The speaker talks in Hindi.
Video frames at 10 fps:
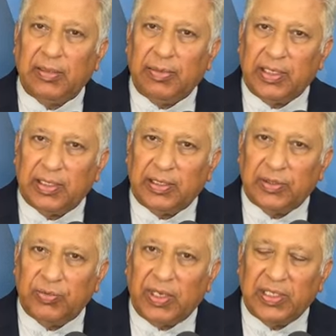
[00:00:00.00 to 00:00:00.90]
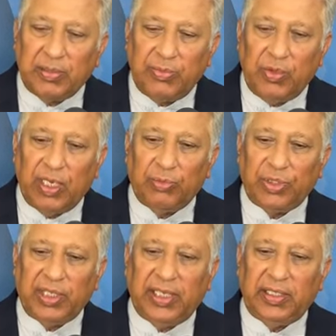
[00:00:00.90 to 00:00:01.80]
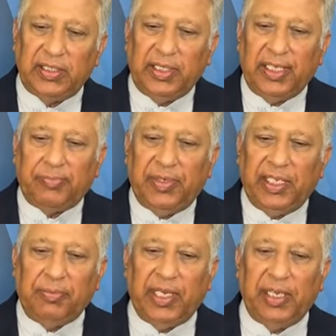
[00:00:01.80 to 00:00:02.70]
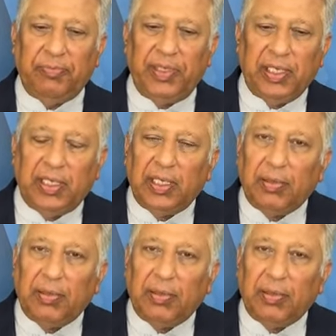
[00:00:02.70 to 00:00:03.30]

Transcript: तालिबान के तर्जुमान जबीउल्ला मुजाहिद ने अपने एक बयान में